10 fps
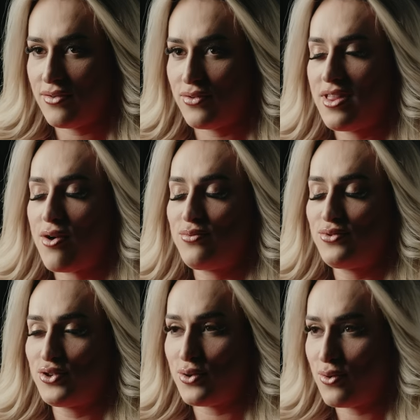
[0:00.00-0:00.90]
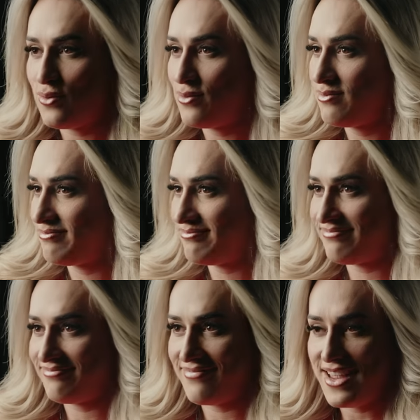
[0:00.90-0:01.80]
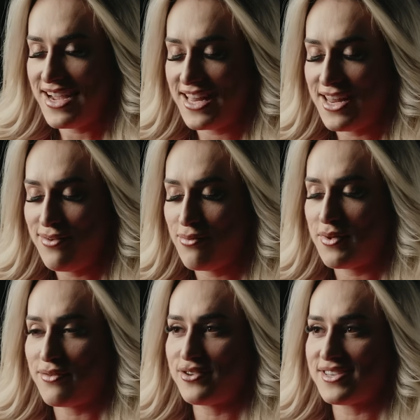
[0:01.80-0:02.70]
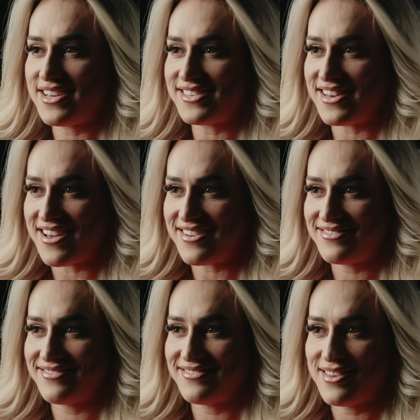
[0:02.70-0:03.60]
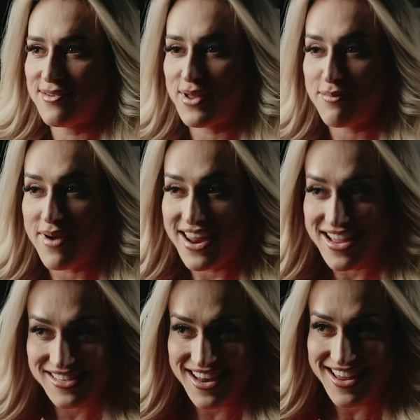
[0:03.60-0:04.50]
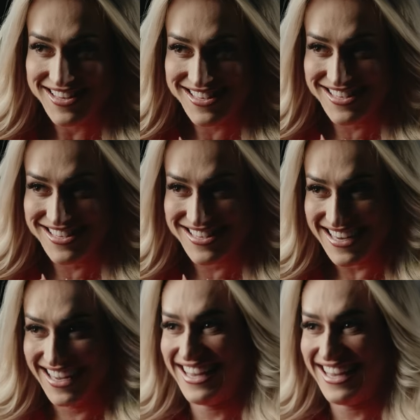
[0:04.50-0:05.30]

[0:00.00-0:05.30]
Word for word: eu vou dar um show incrível para vocês lá. Preparem as lentes.